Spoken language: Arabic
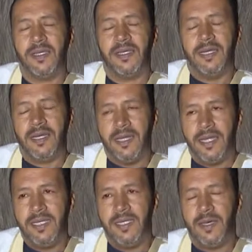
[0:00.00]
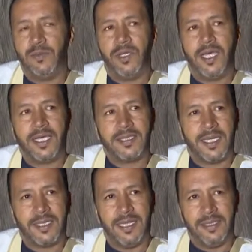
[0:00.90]
الحين الحمد لله
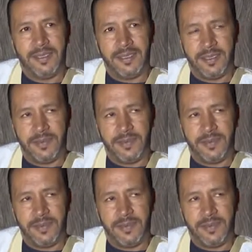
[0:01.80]
صارت عندنا